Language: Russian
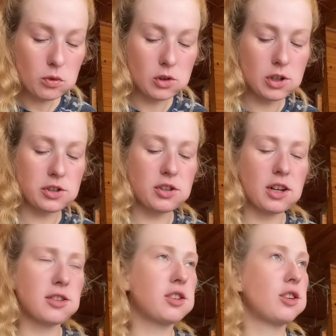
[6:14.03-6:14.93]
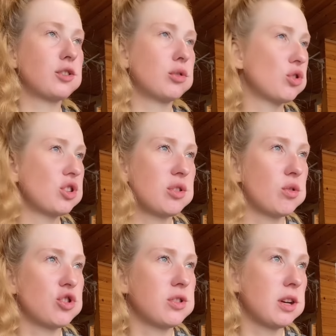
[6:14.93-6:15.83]
А ситрат ел ты тоже не
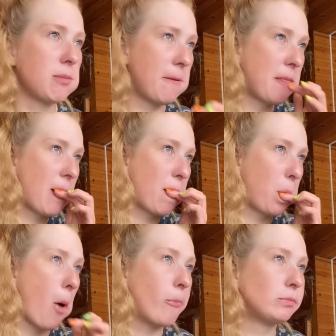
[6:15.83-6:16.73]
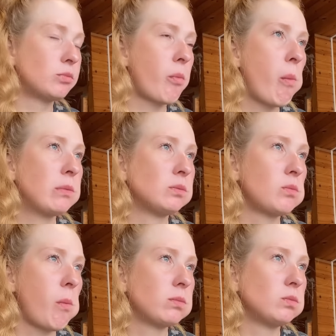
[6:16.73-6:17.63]
очень, рыба? Угу. Мне не
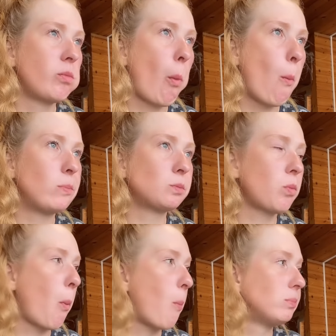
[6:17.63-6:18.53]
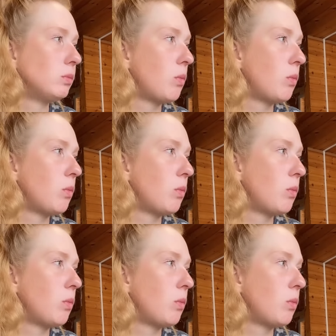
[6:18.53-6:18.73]
понравился. он вообще не любит.